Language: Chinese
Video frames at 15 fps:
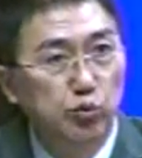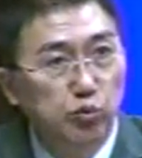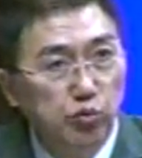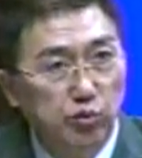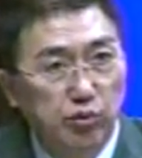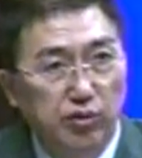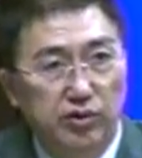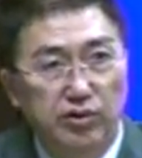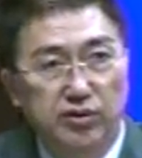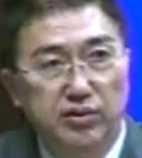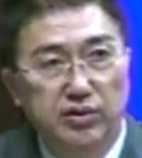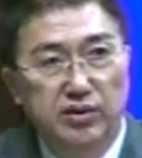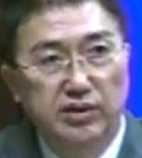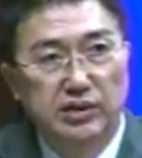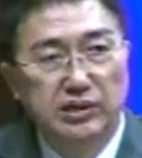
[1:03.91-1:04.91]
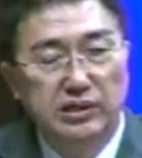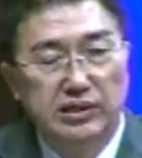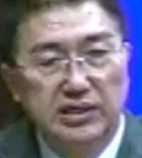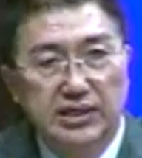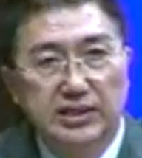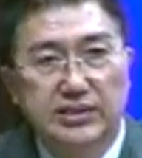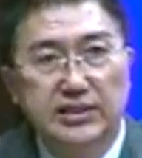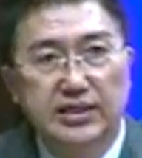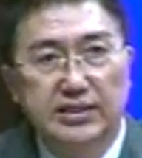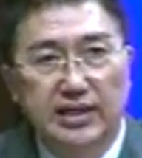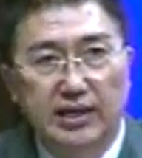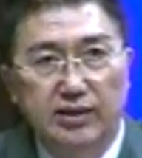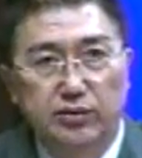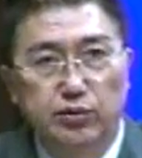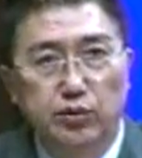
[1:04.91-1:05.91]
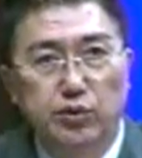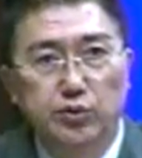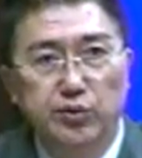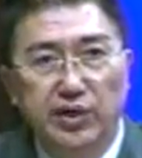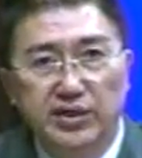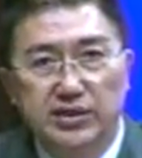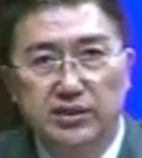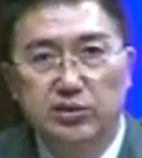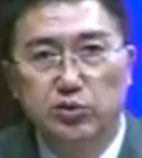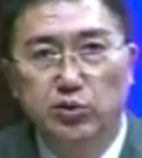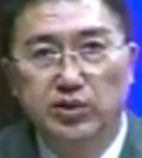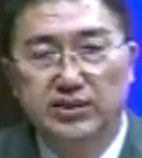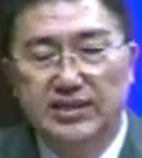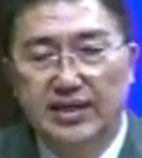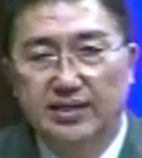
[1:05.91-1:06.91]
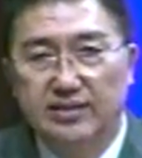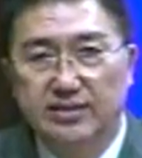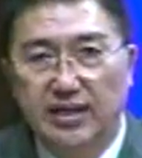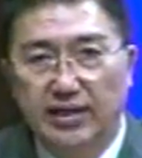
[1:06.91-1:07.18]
如果各个政党都愿意说让